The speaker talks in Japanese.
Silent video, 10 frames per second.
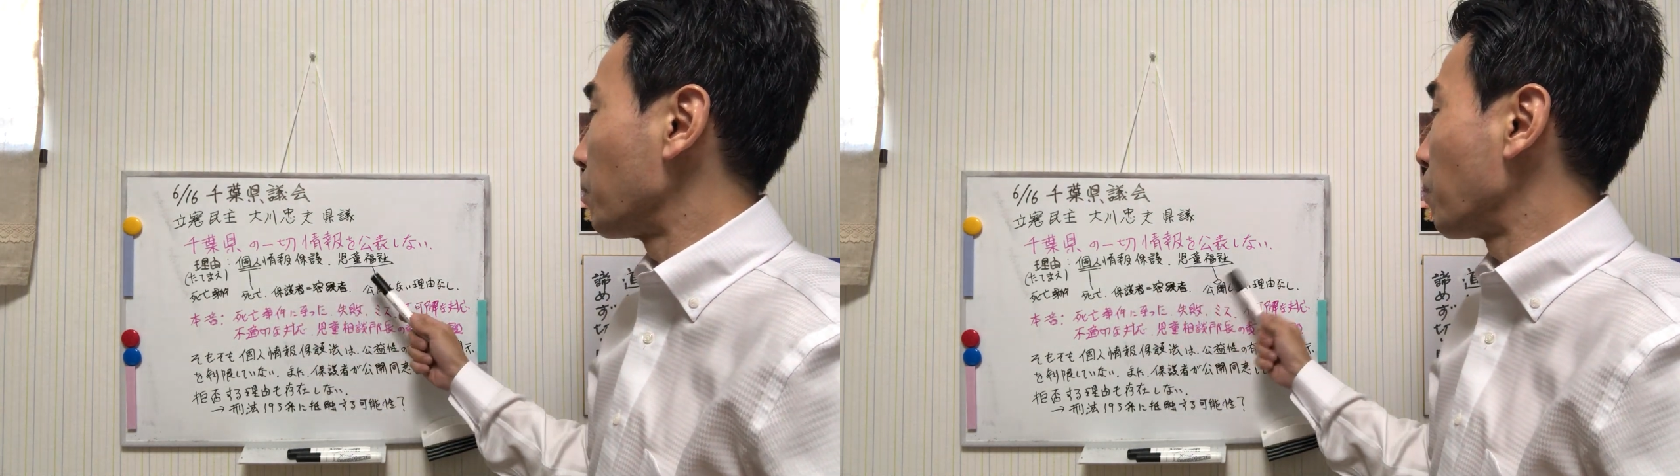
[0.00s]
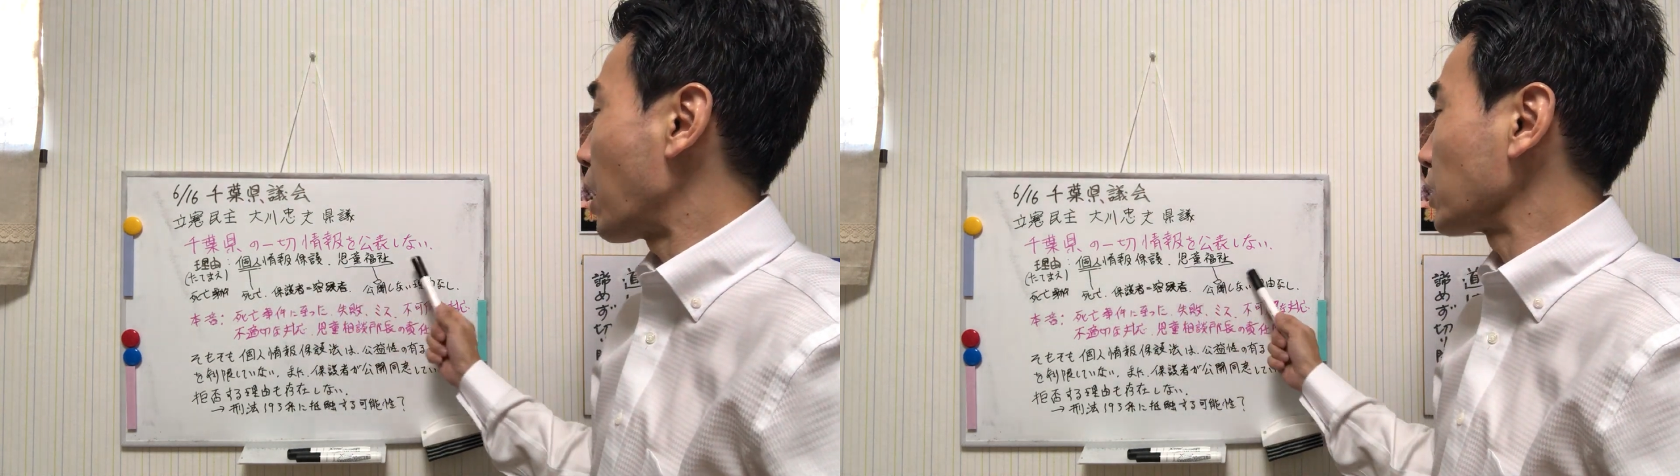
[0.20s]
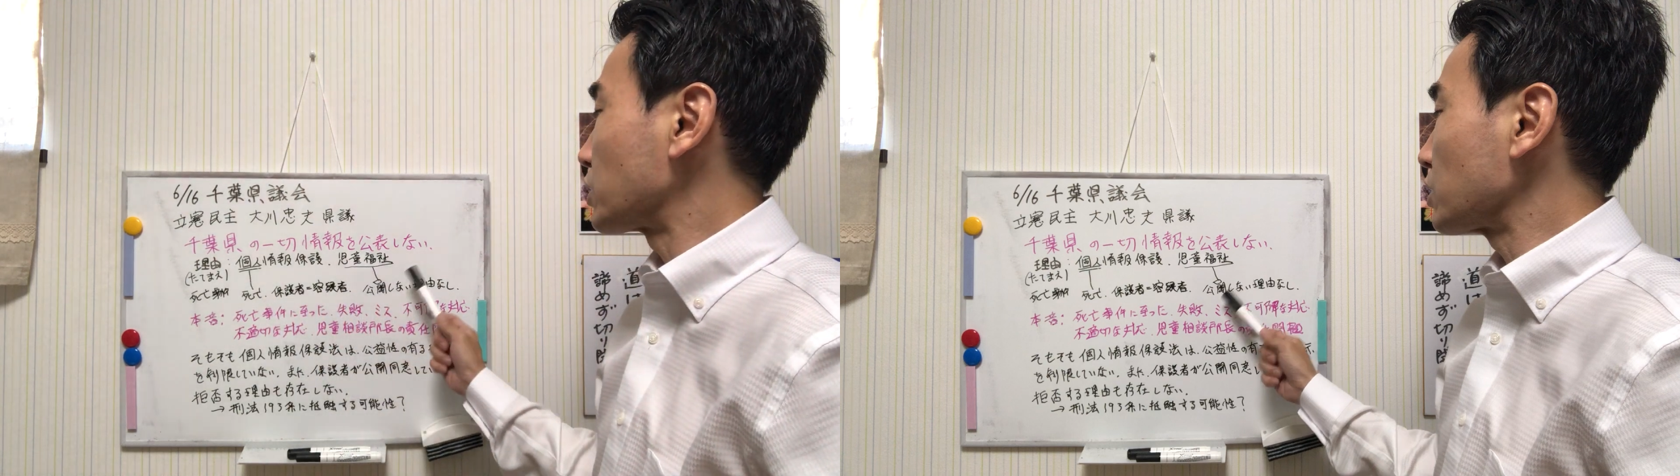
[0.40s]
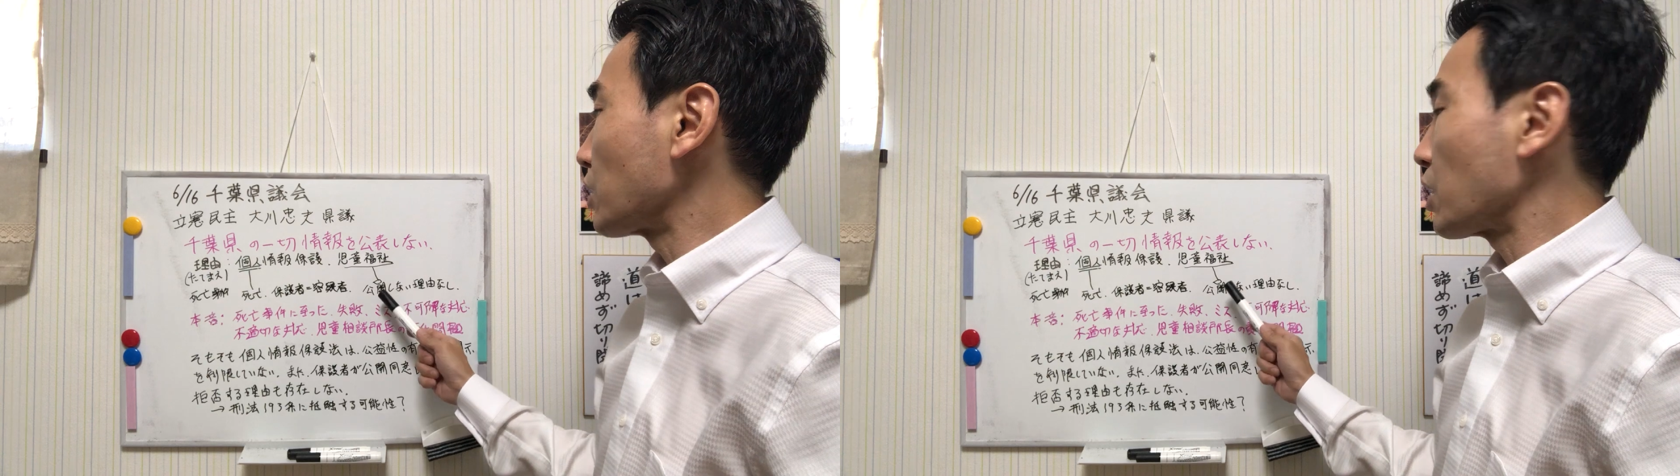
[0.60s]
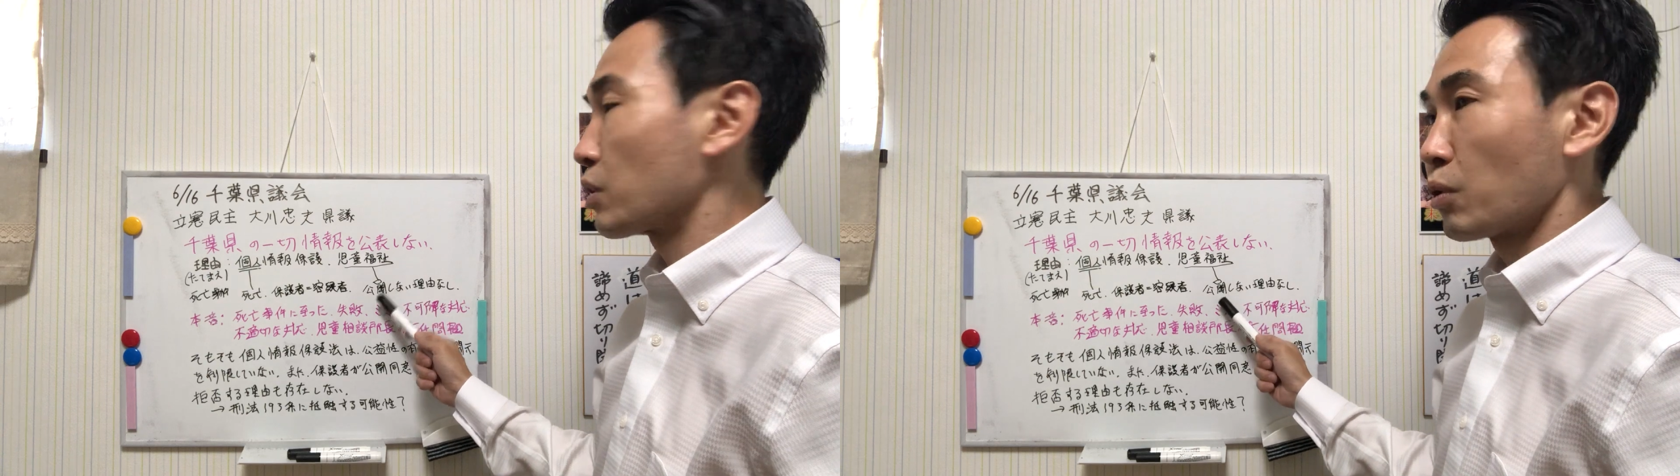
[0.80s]
間
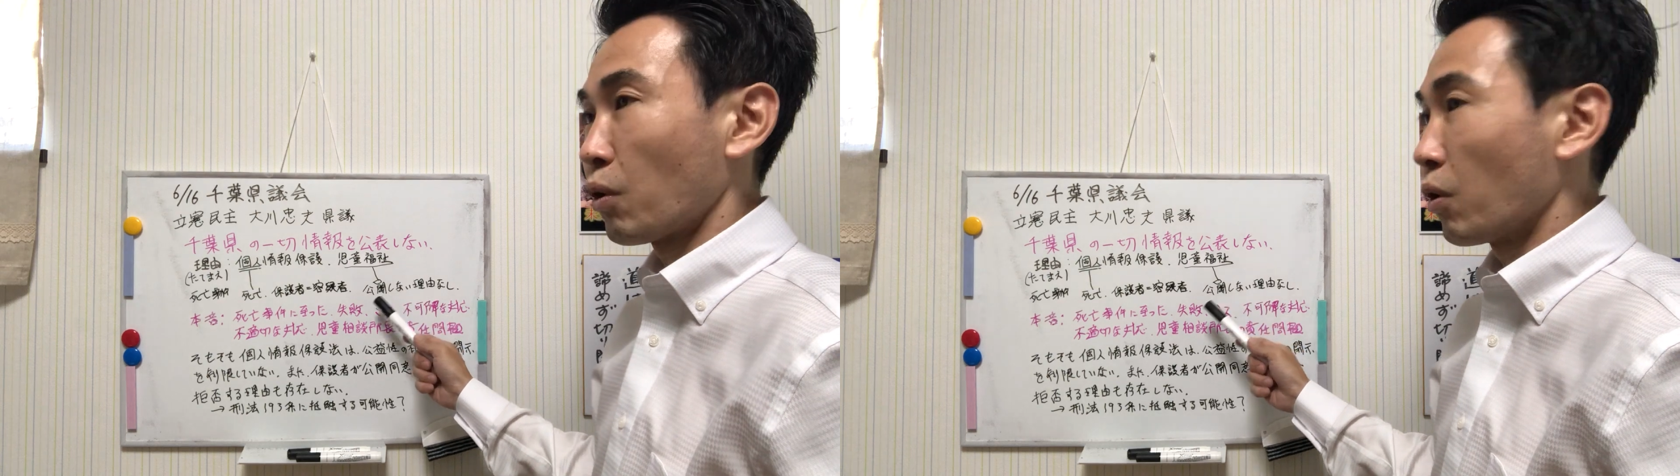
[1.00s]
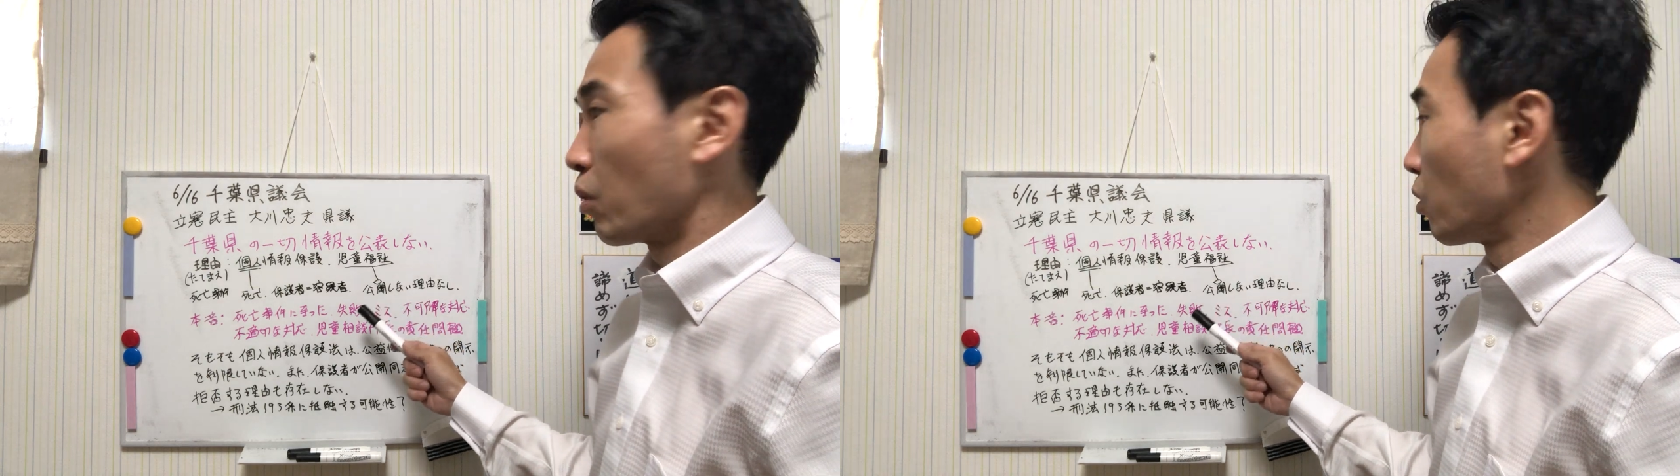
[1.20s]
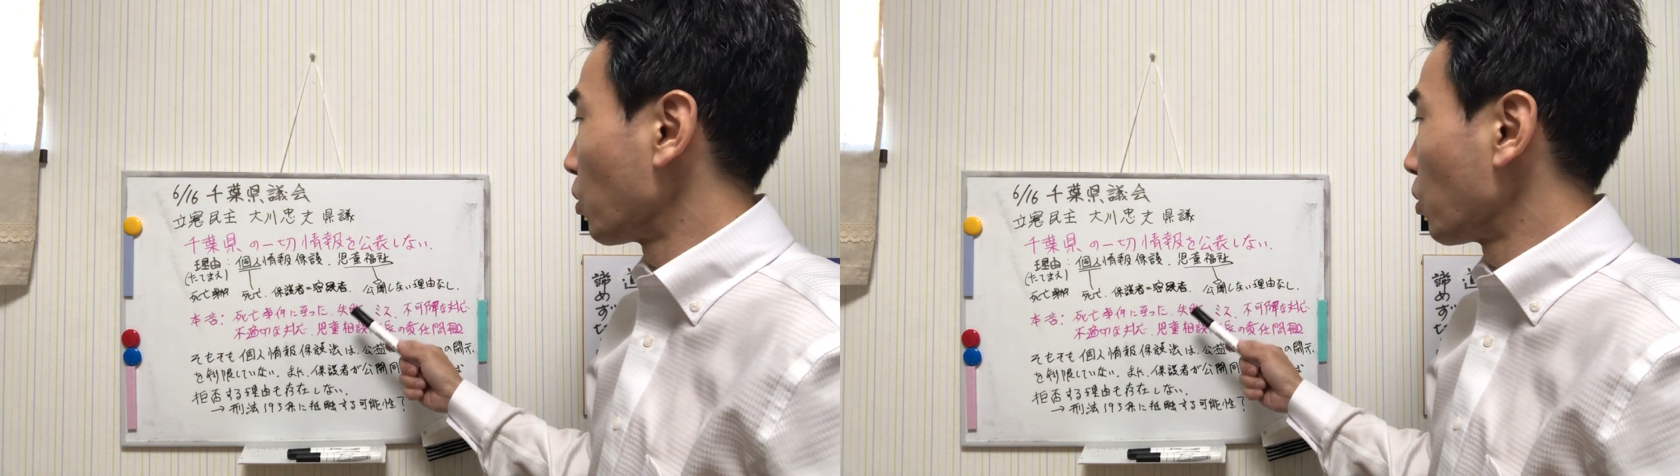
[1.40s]
違いを